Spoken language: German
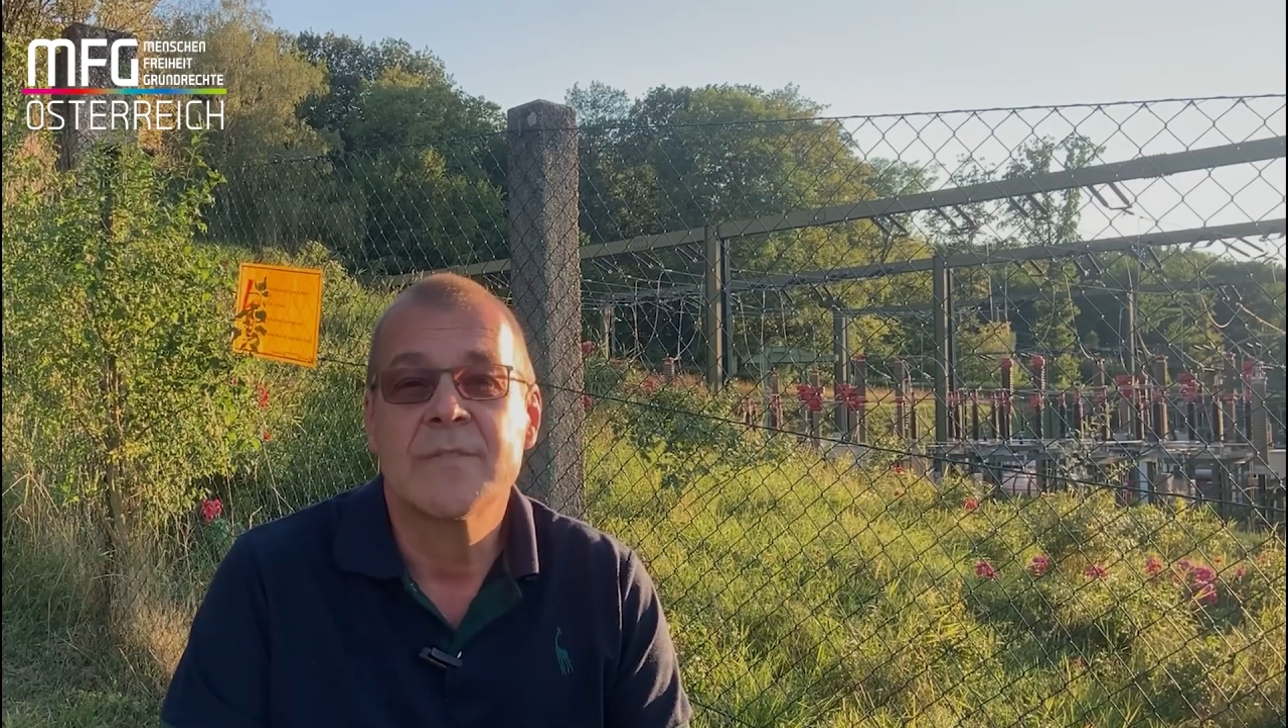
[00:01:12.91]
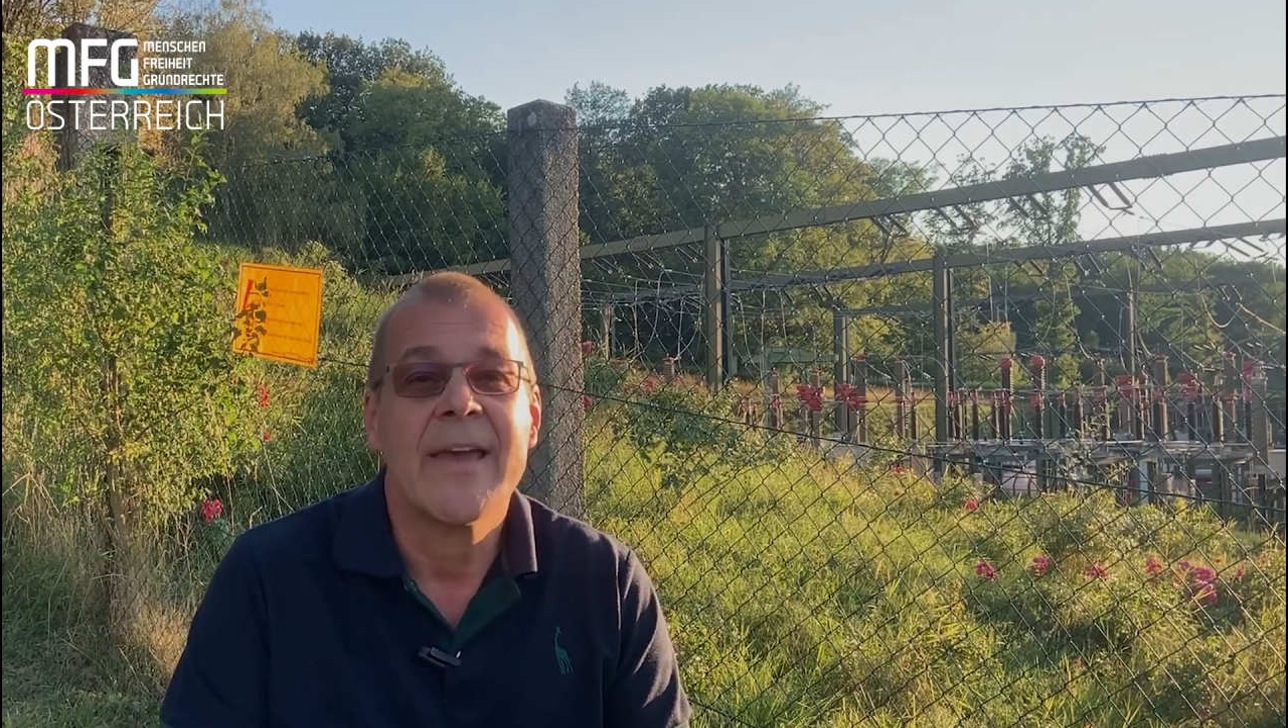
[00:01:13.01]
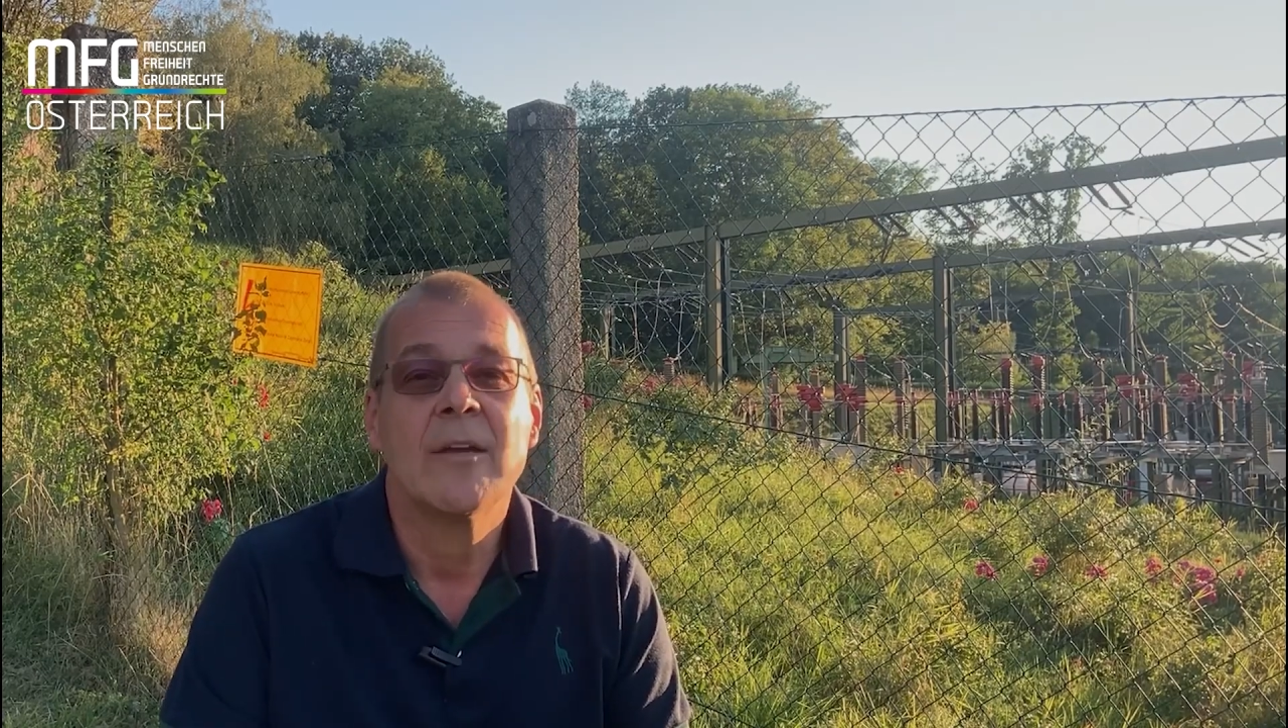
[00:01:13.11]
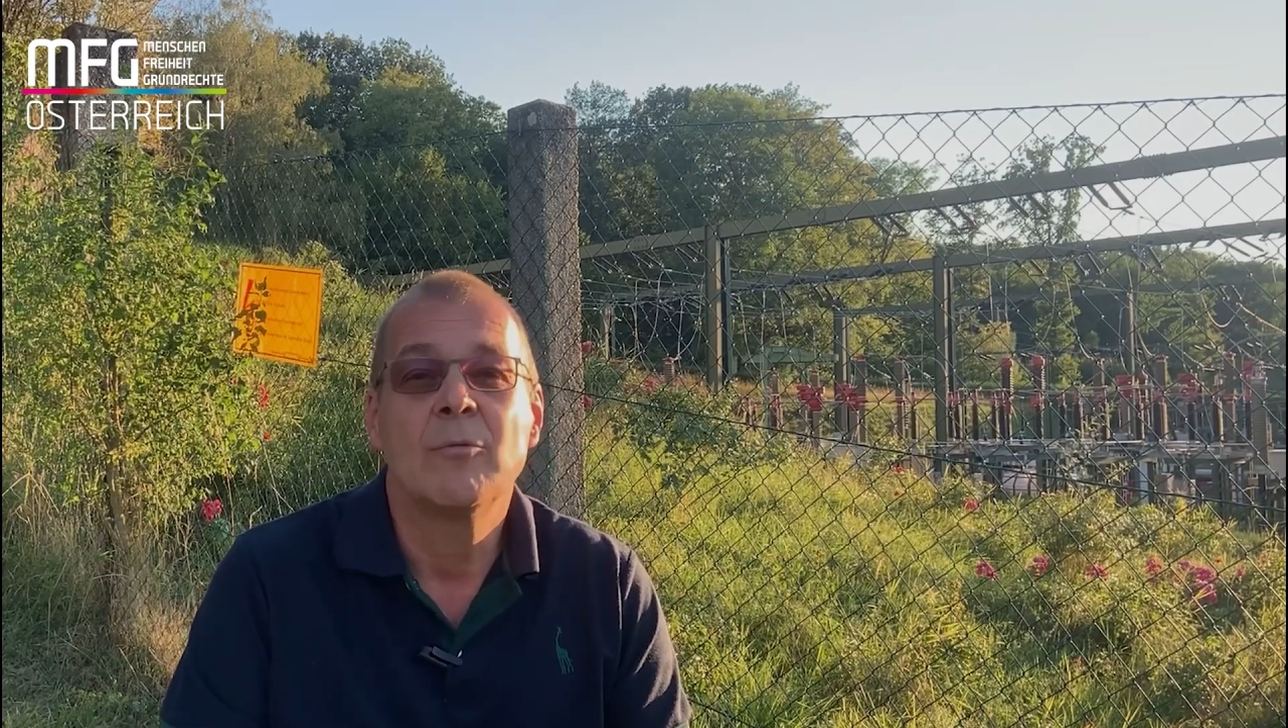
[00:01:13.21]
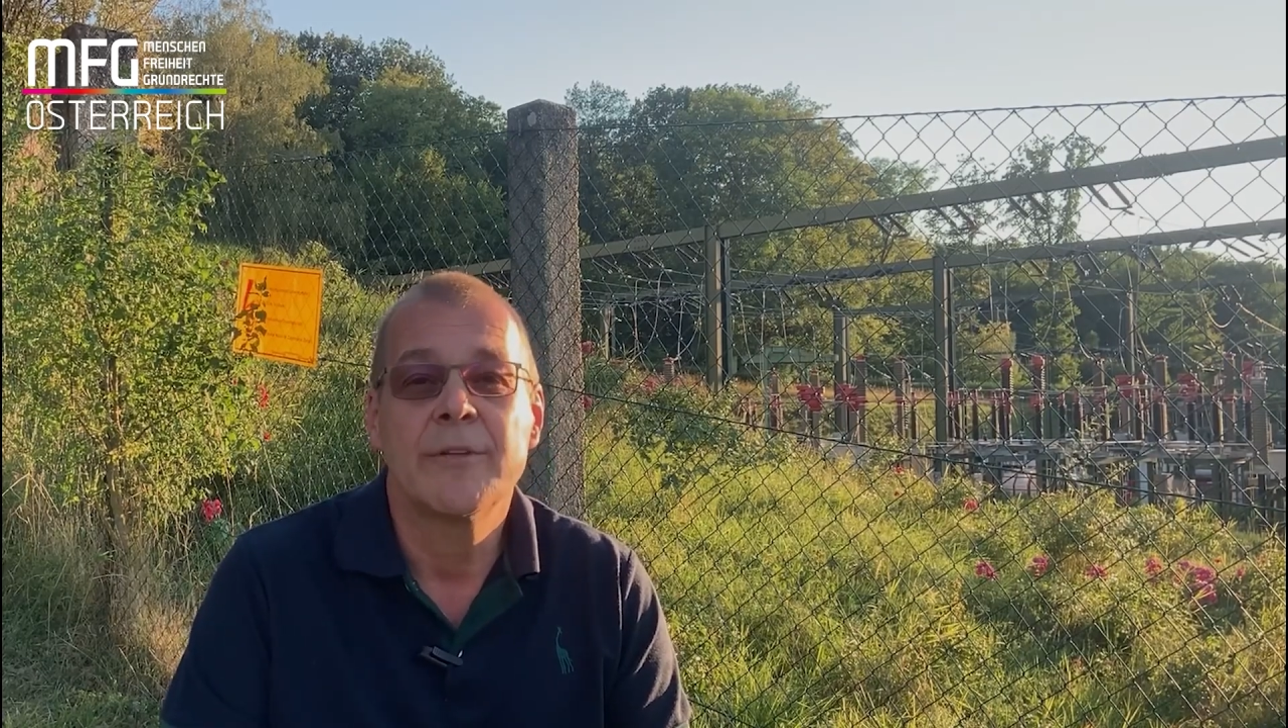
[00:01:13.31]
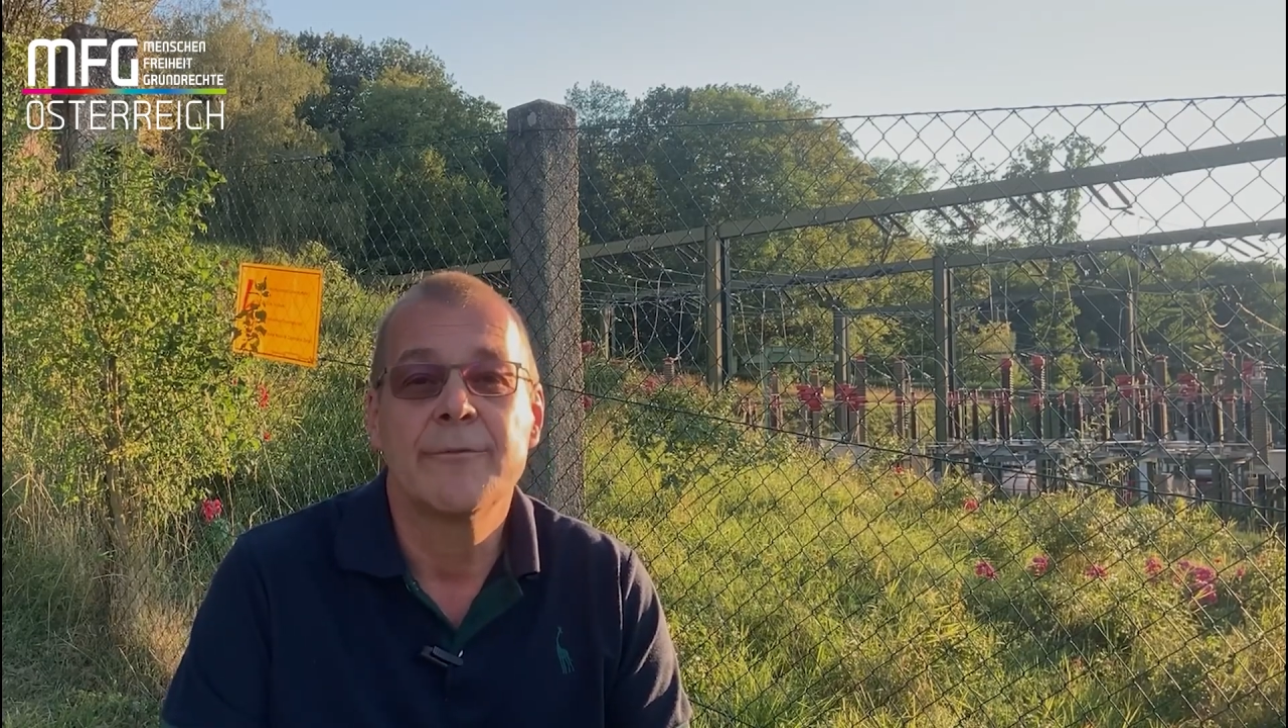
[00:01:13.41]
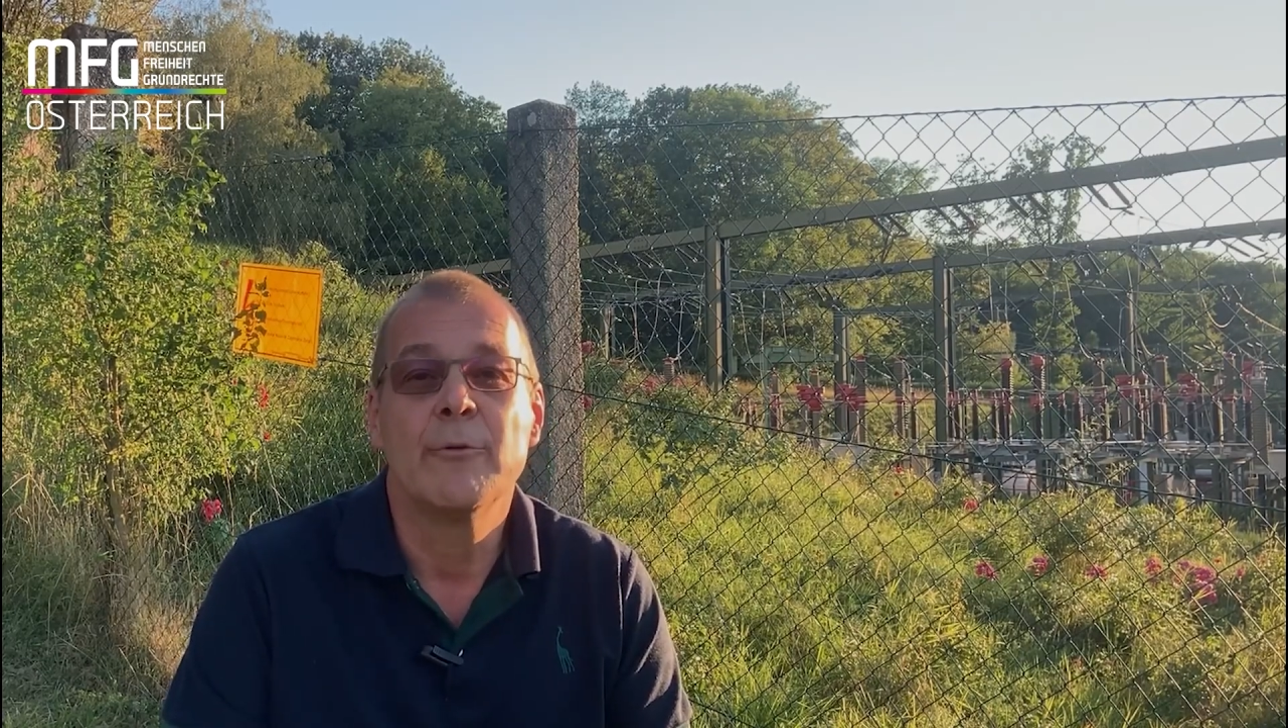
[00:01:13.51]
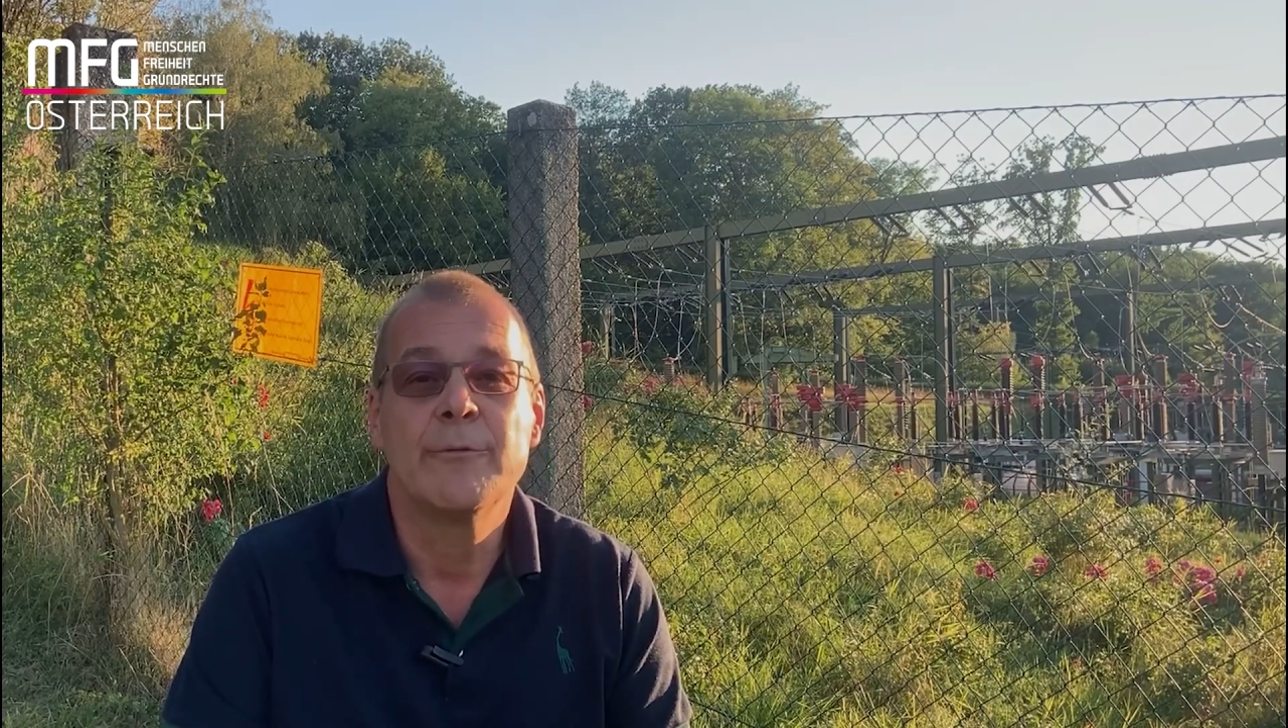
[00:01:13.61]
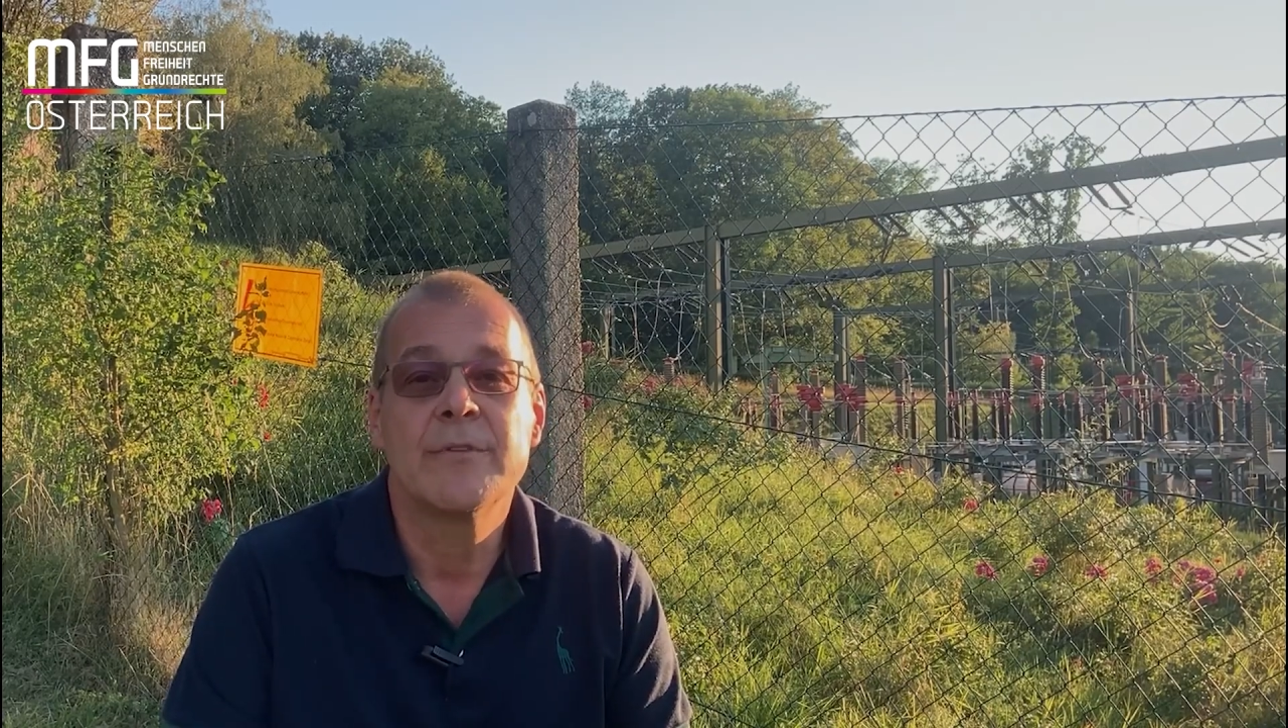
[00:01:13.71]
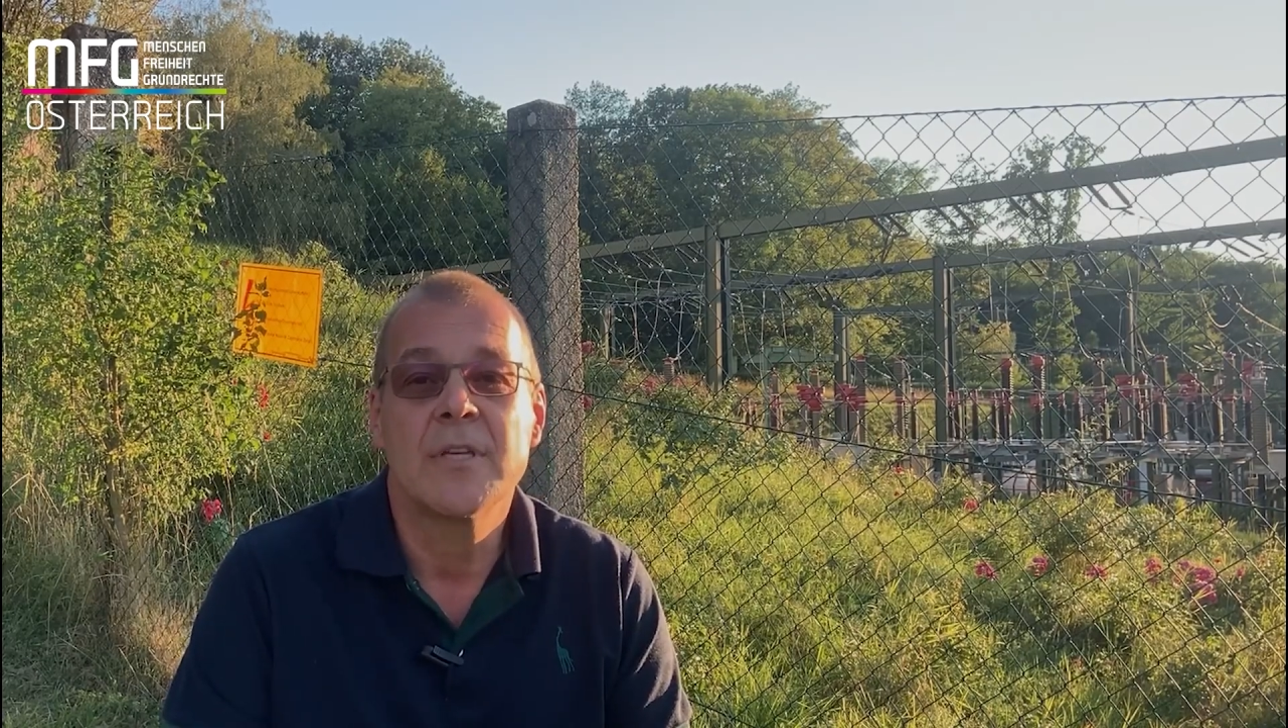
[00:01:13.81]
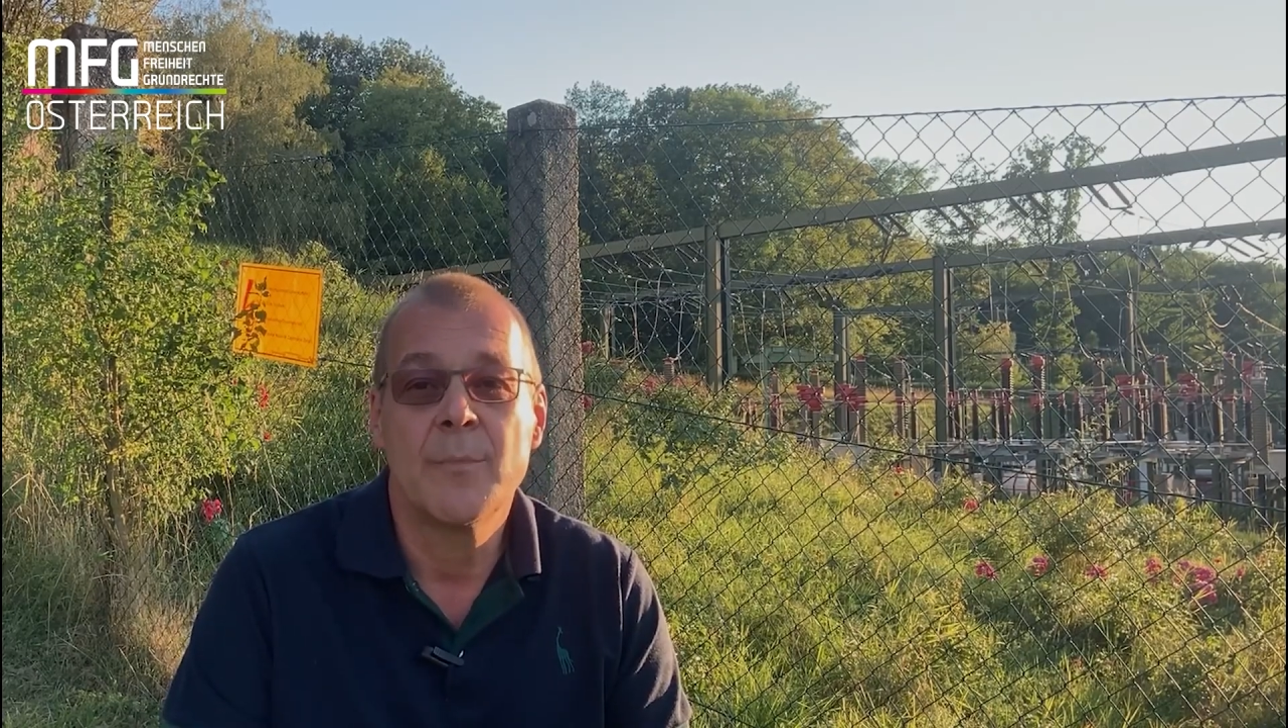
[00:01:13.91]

250